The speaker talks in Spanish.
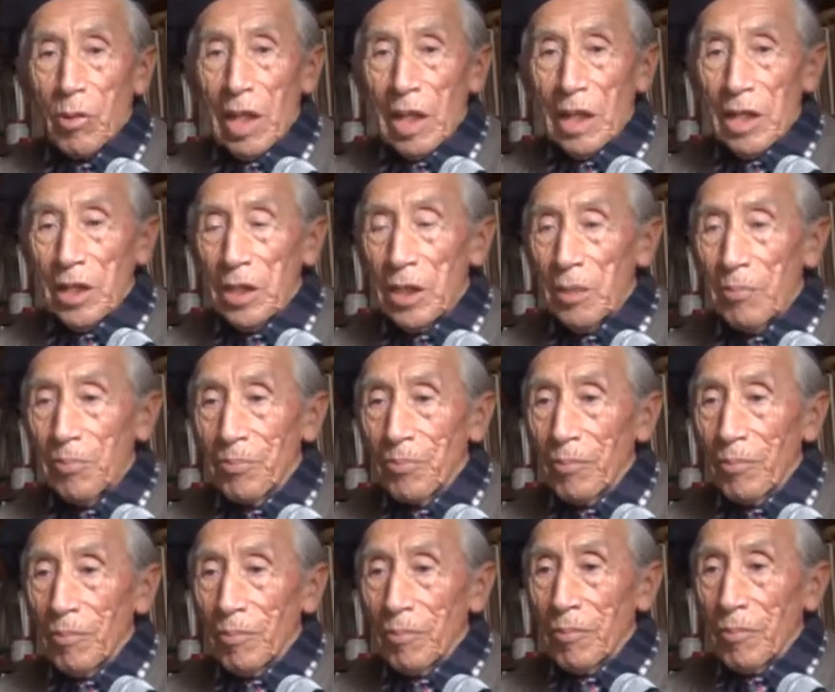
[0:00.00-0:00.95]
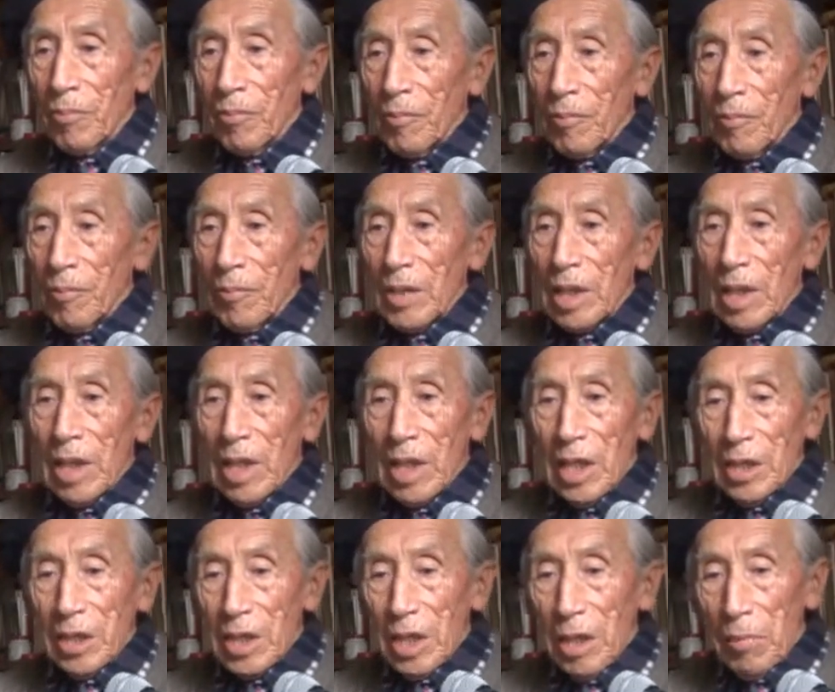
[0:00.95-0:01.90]
cuales
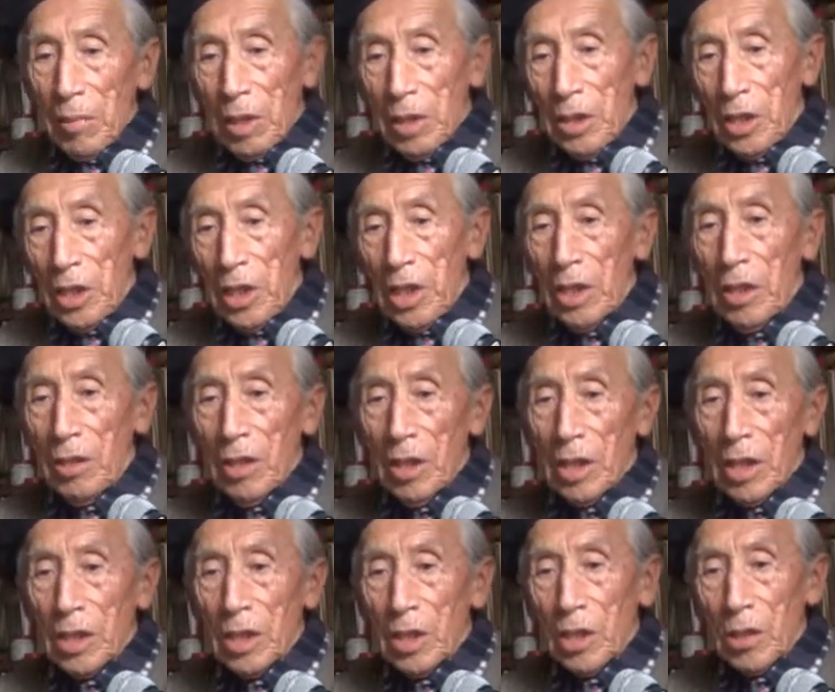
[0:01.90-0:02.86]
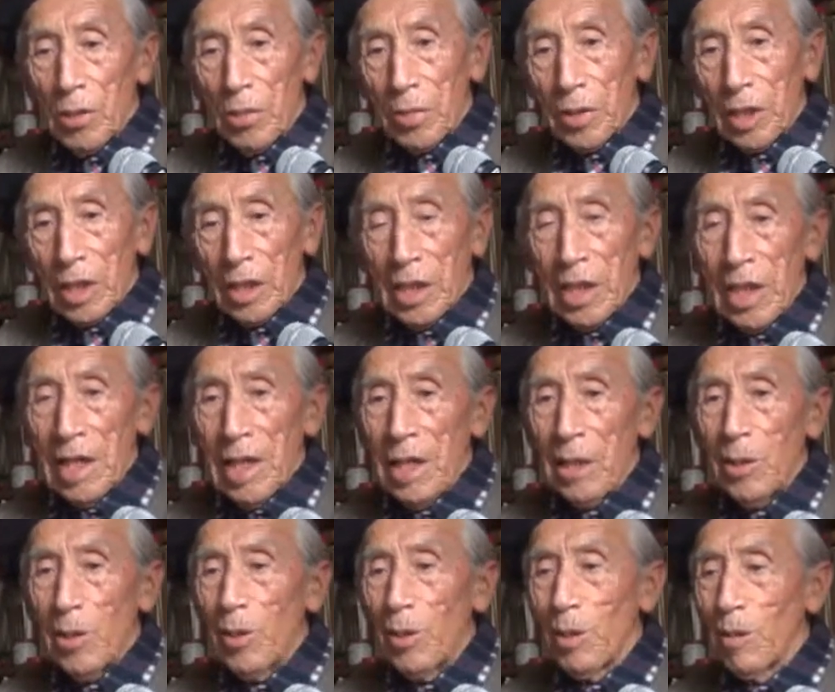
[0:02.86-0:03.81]
las he vendido, las he
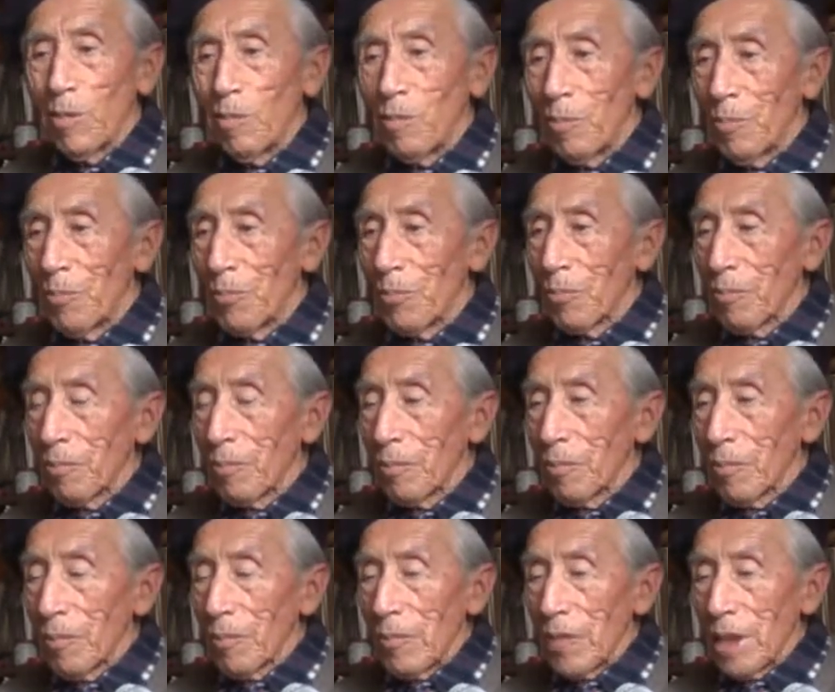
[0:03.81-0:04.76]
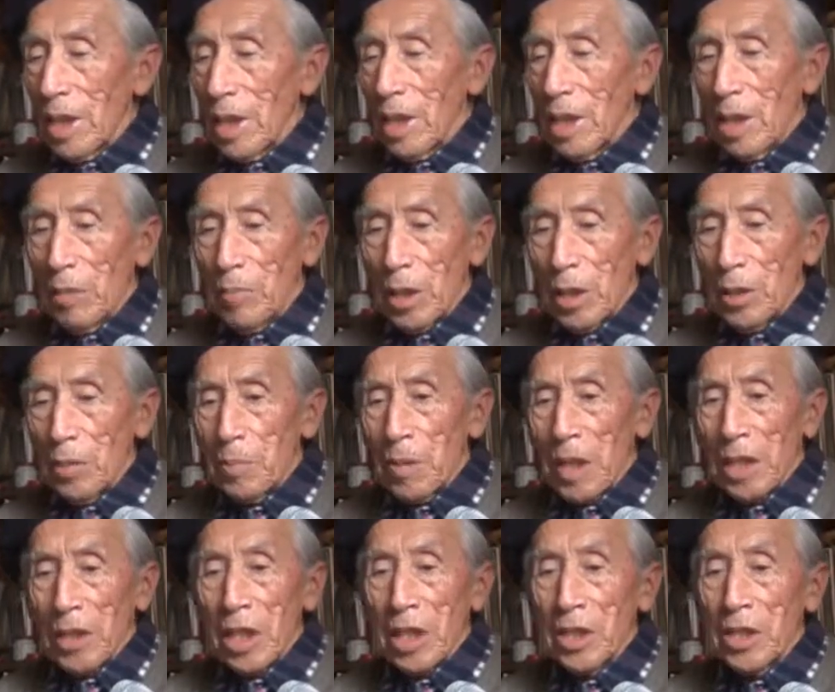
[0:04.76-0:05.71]
obsequiado, la mayor
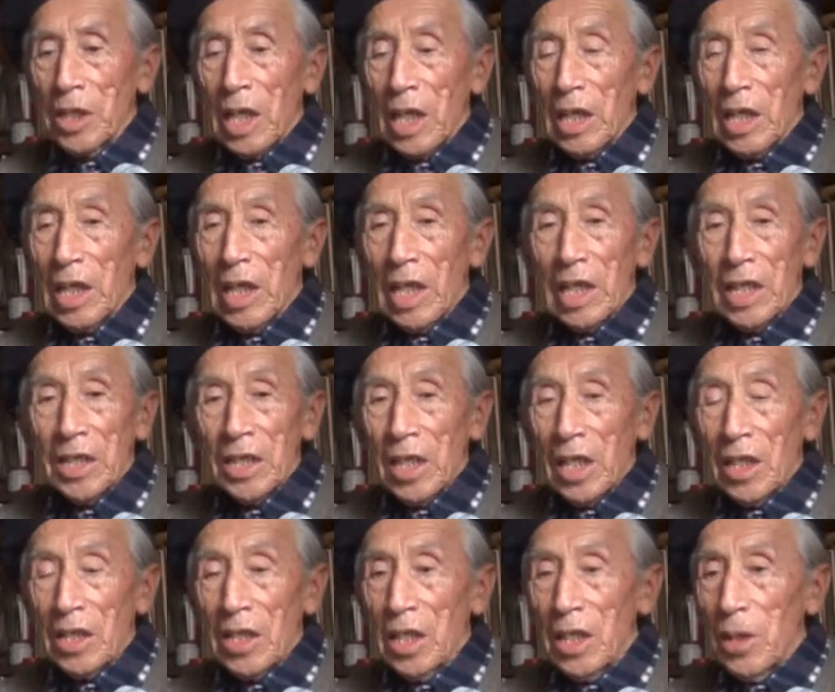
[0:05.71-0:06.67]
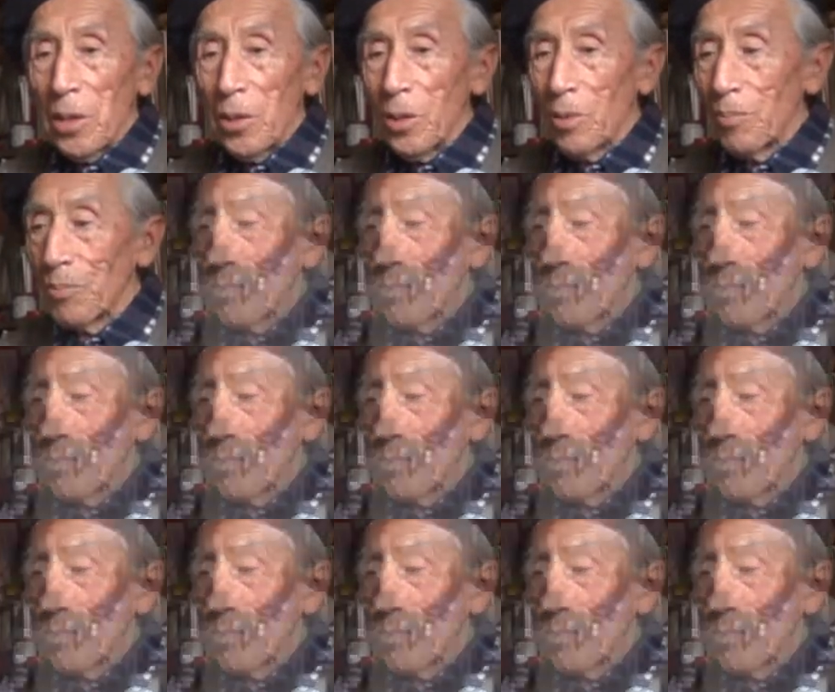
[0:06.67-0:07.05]
parte están en el extranjero.